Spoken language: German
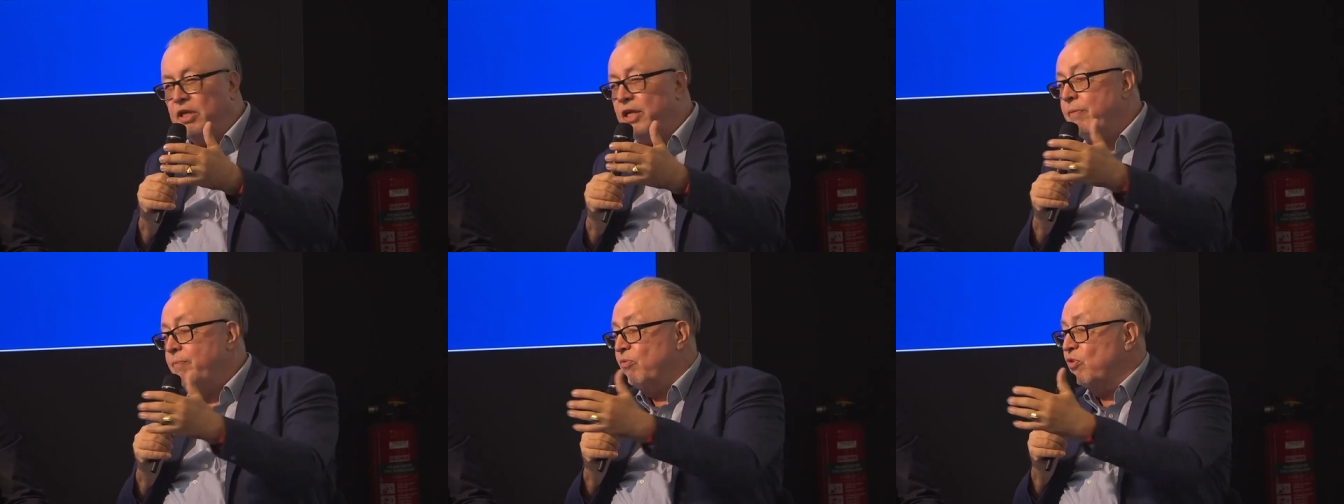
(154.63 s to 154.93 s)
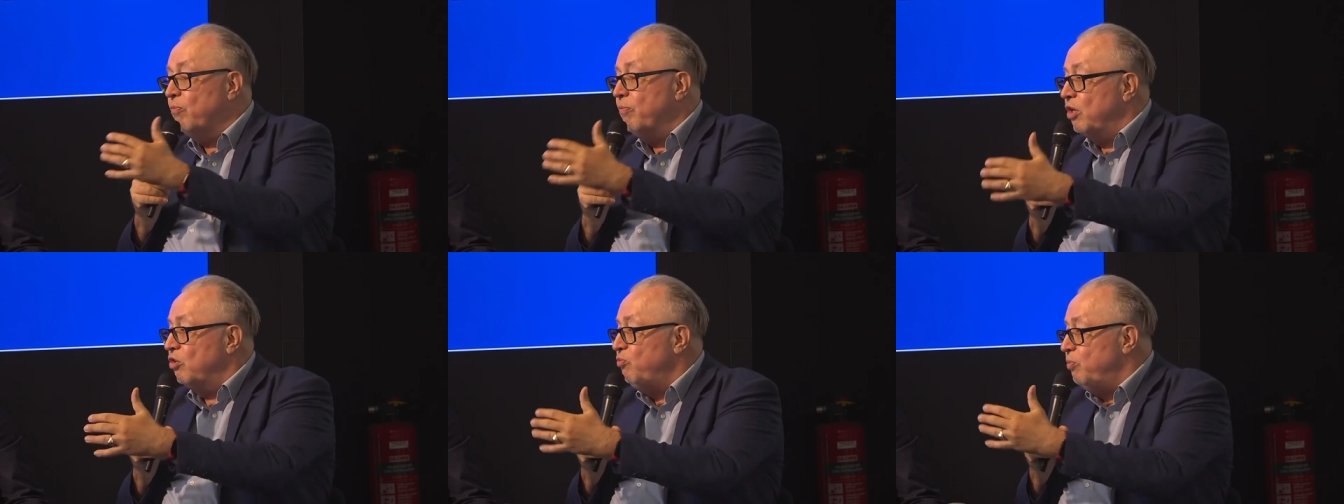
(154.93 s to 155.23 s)
eben
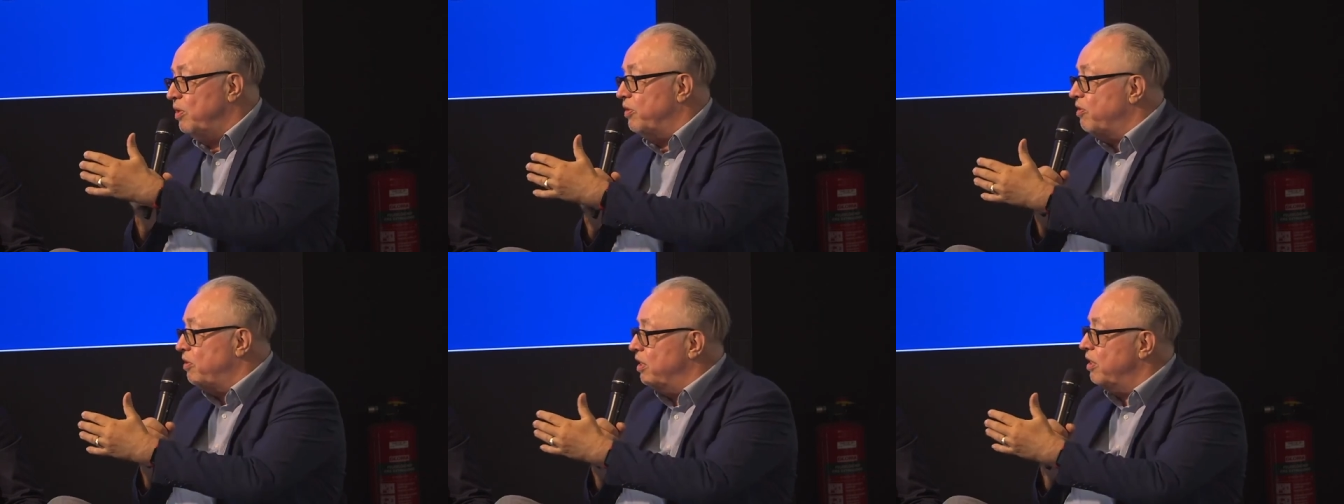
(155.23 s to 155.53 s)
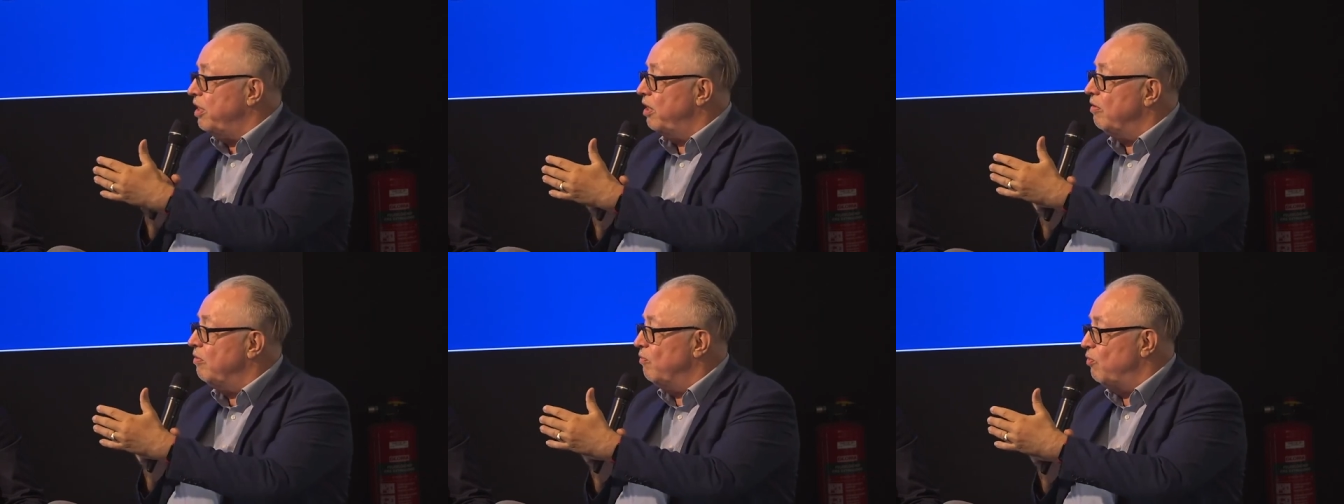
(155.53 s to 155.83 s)
zum Beispiel das
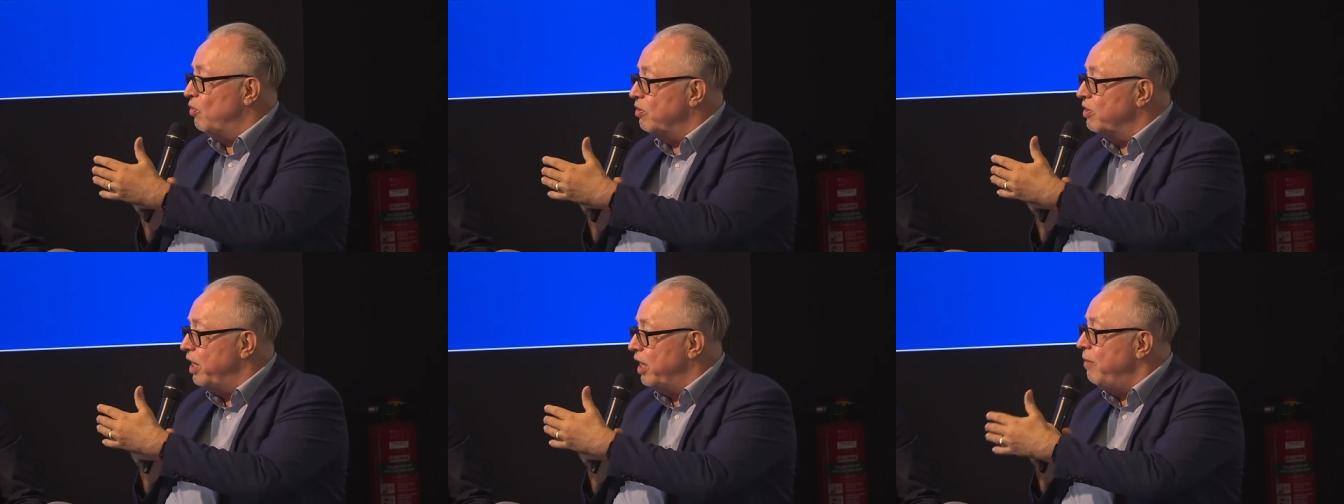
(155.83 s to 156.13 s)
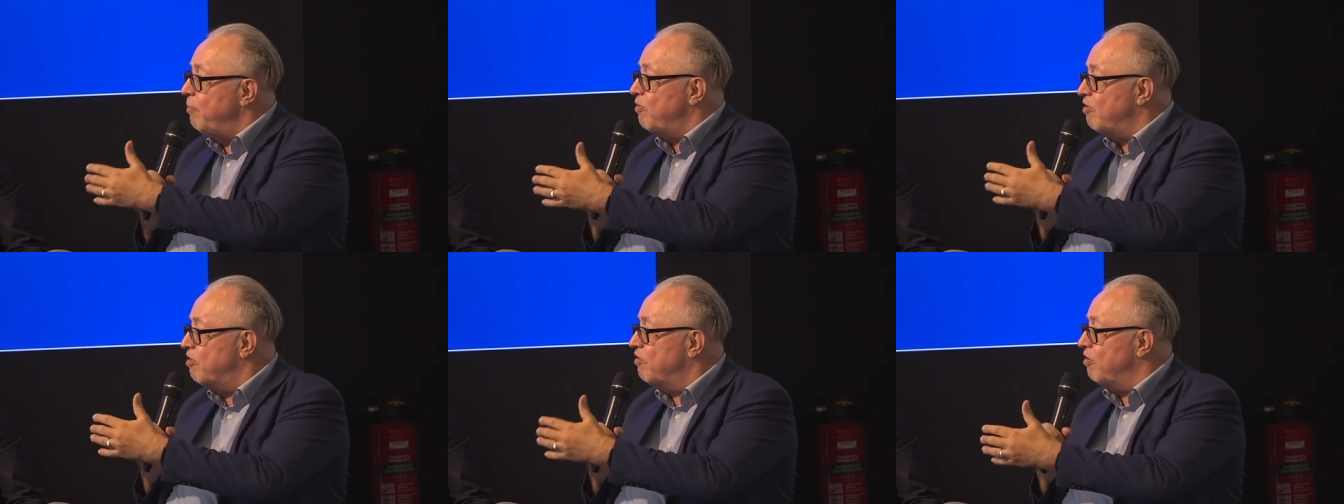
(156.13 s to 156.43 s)
Erkennen von
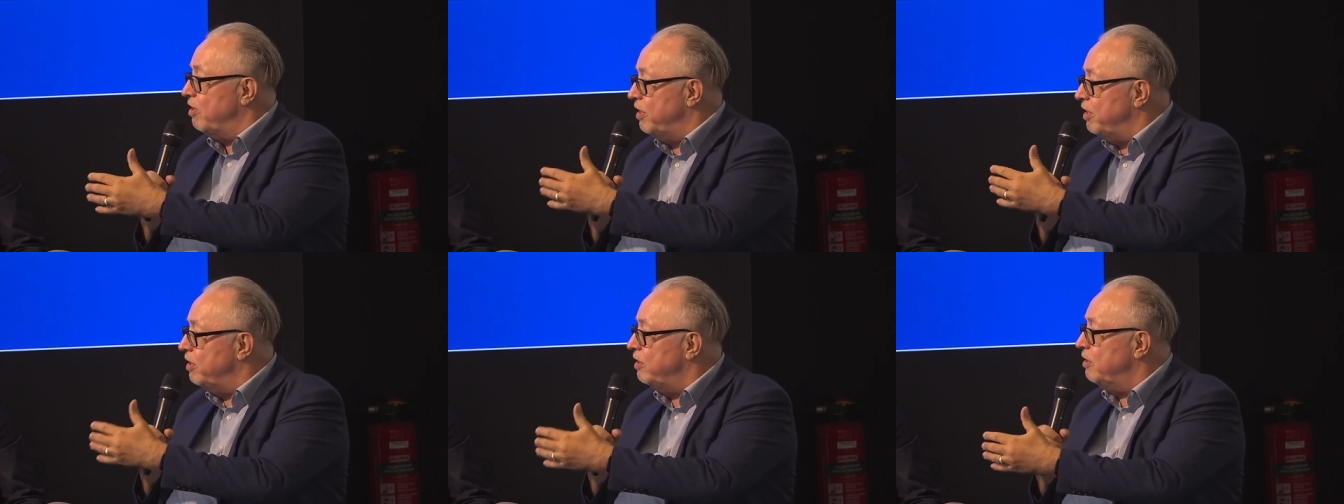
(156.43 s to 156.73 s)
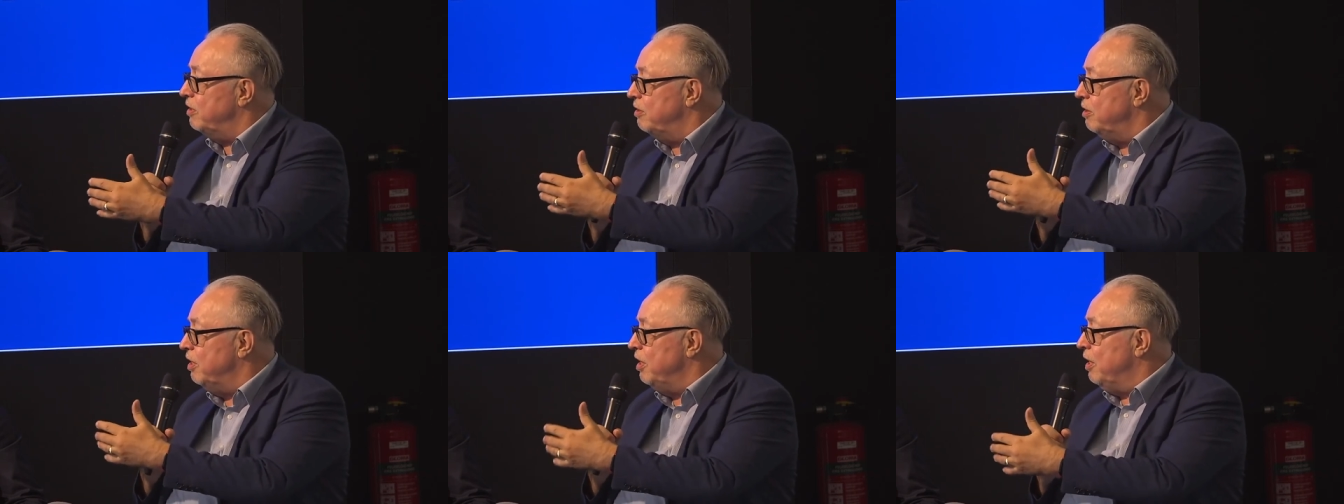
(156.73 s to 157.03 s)

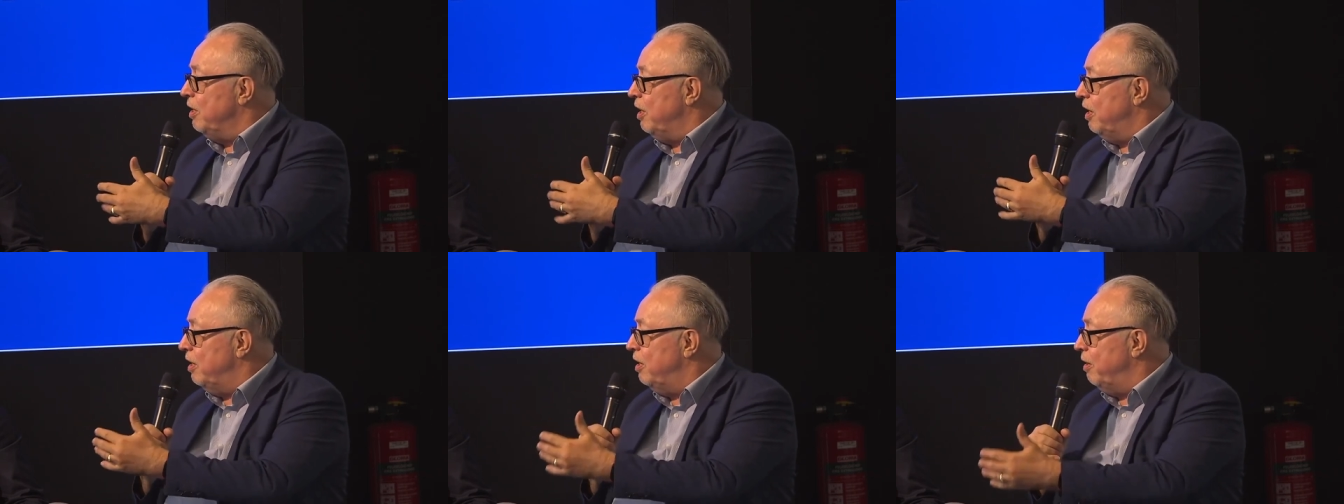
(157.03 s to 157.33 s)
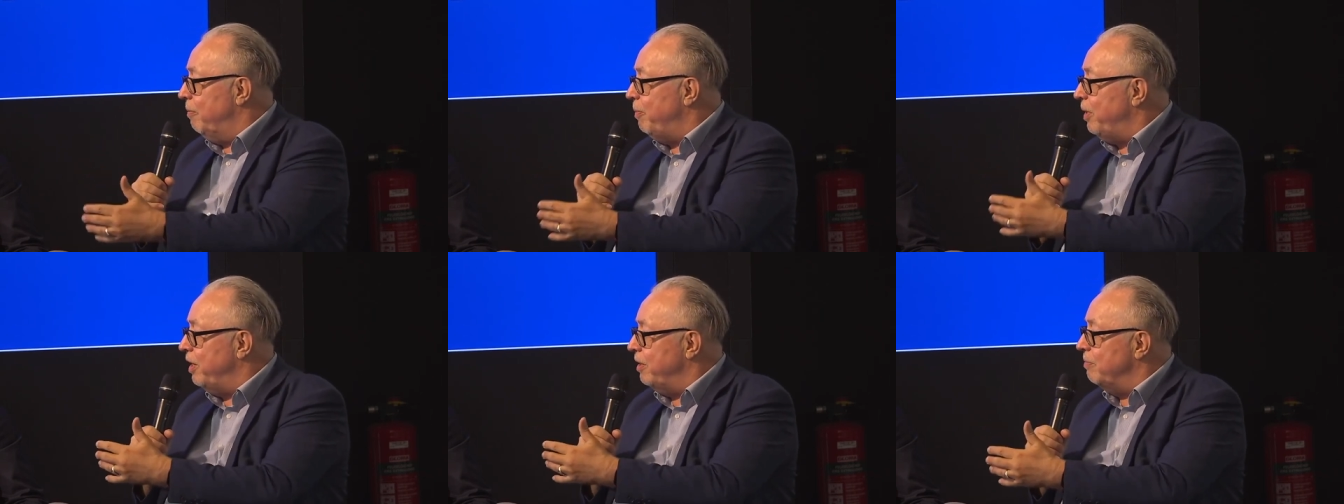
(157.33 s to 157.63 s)
Krebszellen
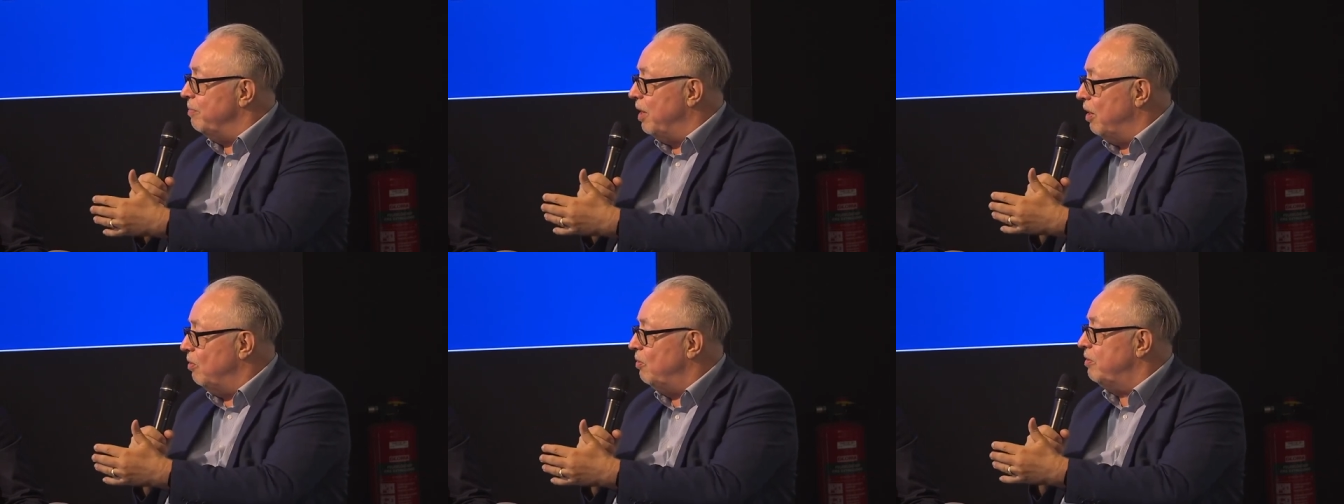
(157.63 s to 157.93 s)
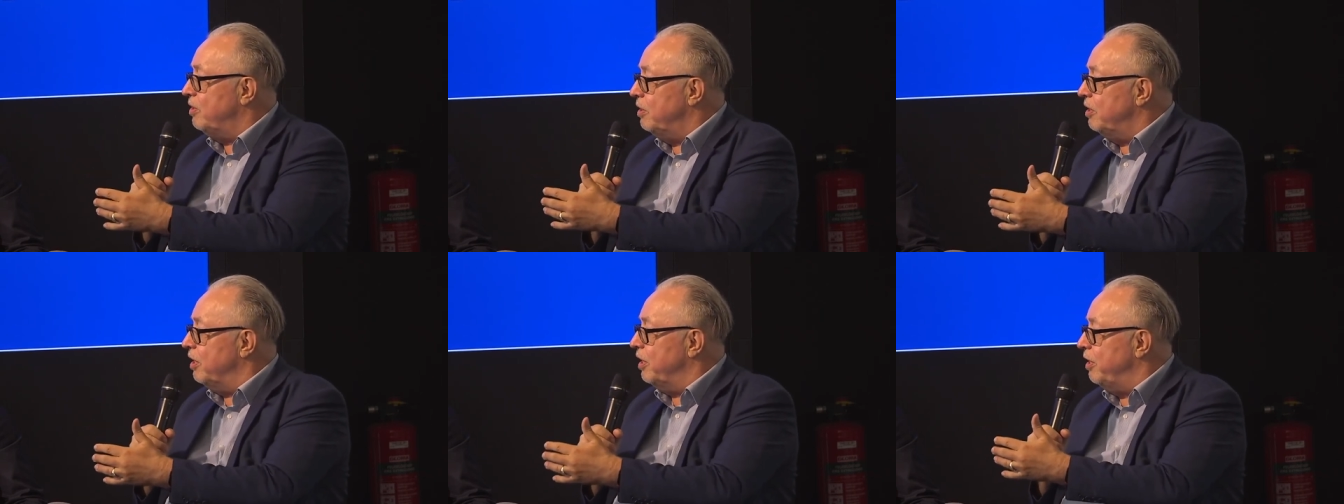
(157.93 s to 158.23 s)
äh, bei einem
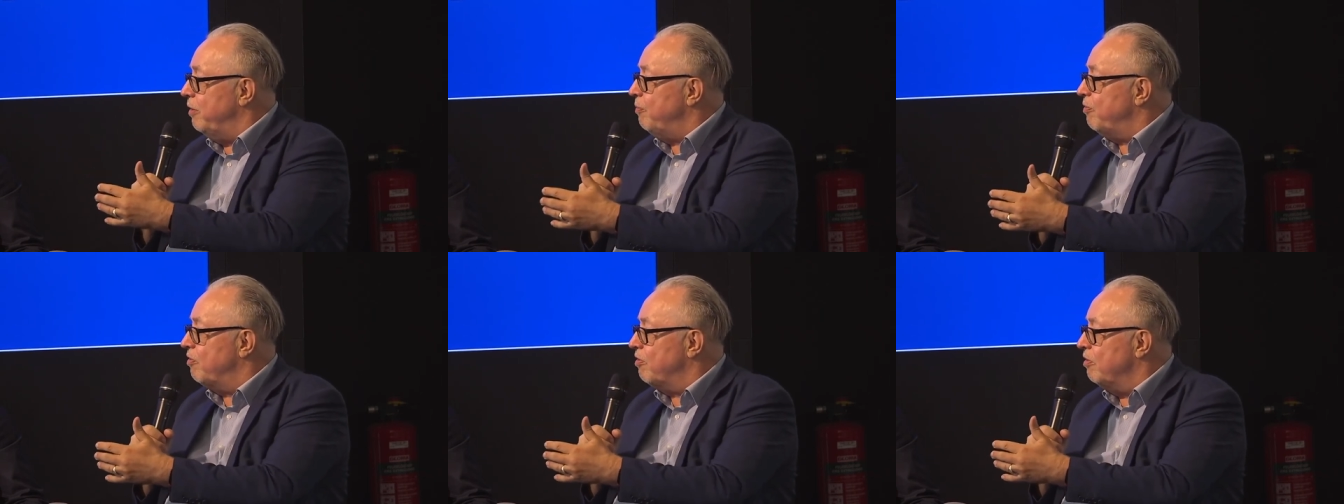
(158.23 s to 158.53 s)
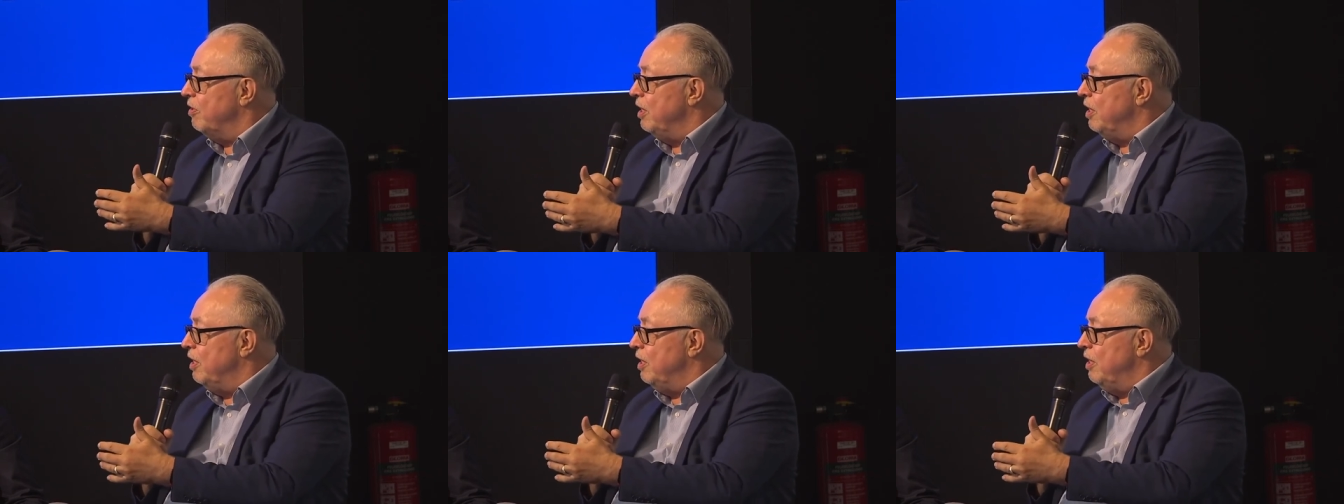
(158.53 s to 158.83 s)
Hautkrebs,